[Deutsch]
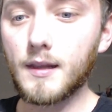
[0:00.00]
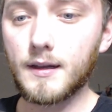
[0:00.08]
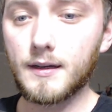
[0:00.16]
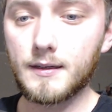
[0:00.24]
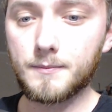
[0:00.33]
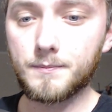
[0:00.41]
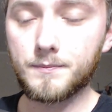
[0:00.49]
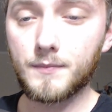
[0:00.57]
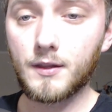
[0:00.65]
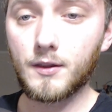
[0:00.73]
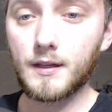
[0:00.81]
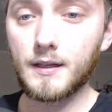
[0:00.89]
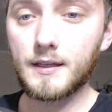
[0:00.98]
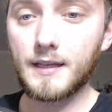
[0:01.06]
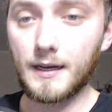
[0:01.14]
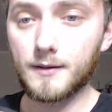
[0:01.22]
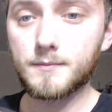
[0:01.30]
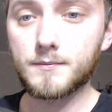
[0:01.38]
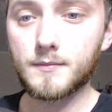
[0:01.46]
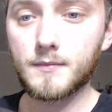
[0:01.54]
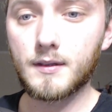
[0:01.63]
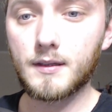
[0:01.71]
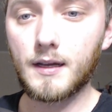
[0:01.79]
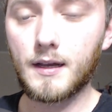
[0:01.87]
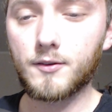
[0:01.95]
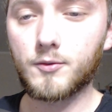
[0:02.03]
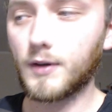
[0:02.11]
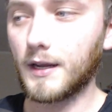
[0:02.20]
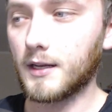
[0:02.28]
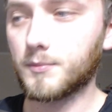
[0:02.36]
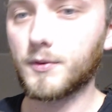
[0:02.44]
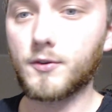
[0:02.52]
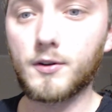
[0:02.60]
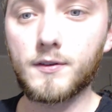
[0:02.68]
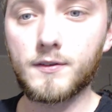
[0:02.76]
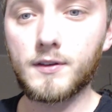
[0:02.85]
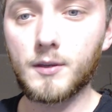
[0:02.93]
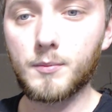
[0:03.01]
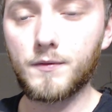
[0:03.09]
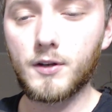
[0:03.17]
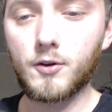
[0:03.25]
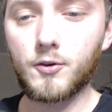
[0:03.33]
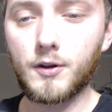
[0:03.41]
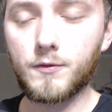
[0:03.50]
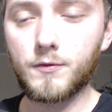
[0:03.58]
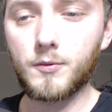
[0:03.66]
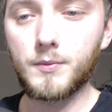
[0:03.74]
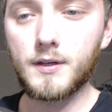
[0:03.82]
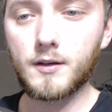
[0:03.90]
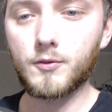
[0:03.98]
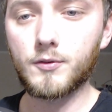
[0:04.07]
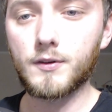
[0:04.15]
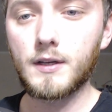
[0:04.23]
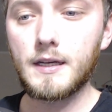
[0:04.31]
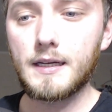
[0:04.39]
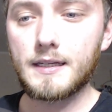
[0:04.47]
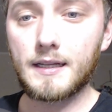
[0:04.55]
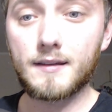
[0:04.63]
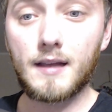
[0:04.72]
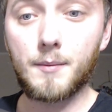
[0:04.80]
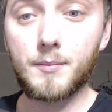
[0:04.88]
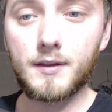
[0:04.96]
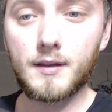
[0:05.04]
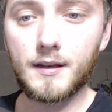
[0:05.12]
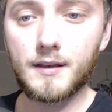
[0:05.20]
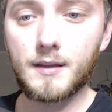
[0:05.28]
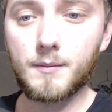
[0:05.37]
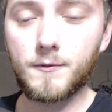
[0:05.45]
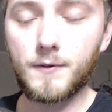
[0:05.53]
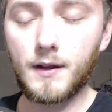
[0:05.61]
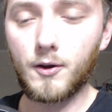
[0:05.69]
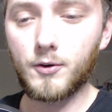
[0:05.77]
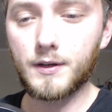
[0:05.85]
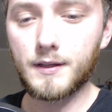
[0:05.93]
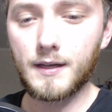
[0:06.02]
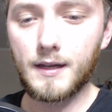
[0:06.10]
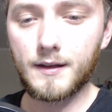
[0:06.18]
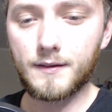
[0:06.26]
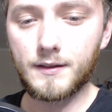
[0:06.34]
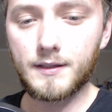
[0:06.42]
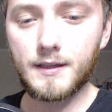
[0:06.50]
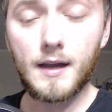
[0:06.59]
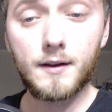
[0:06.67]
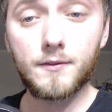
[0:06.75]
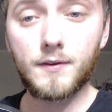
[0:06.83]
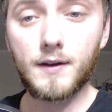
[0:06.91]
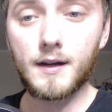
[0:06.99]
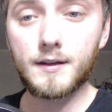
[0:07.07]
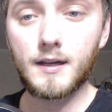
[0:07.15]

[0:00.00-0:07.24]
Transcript: Ähm, ja, da hast du recht, man sollte sich immer wieder neu informieren und das habe ich ja in dem Fall auch getan, dass ich nachgefragt